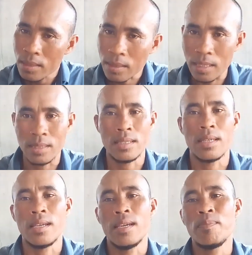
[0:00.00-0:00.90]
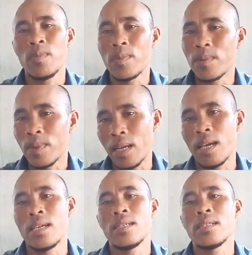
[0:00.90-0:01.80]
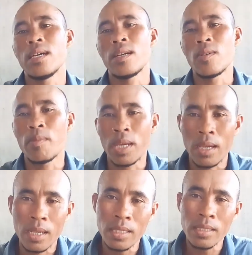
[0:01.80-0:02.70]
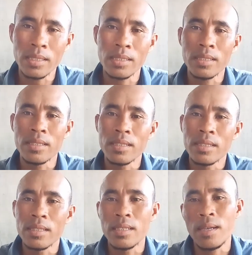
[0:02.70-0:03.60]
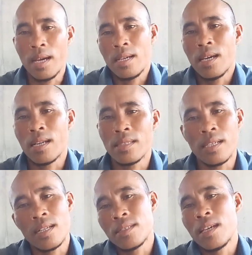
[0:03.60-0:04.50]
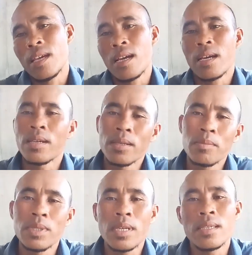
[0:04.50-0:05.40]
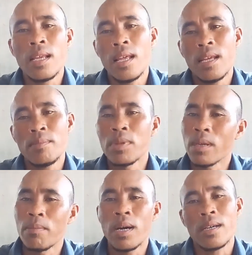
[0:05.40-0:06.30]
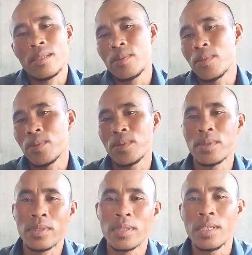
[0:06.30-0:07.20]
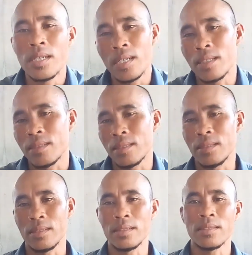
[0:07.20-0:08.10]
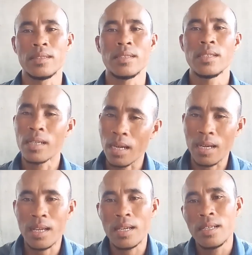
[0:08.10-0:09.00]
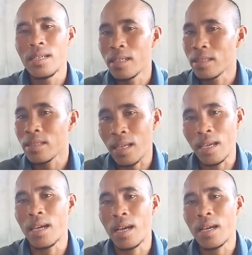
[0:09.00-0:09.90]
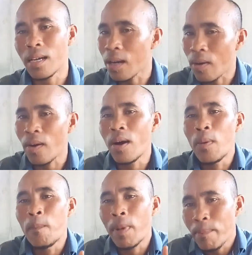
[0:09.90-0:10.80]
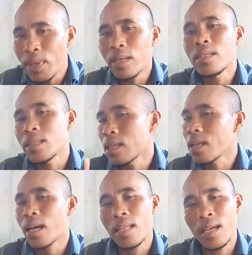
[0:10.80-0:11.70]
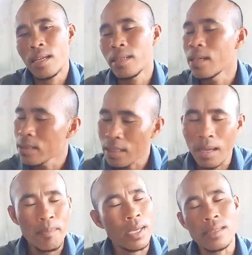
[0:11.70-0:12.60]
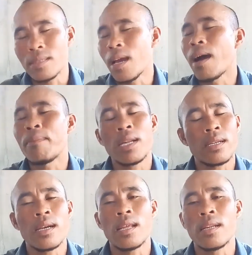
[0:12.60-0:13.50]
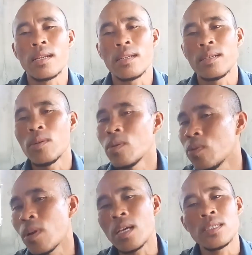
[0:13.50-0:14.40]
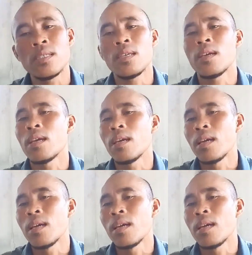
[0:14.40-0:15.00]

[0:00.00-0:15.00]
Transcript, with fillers: subscribe, like, dan komen agar channel saya bisa jalan berkembang terus. Karena saya kalau mampir di channel kalian, saya pasti amankan durasi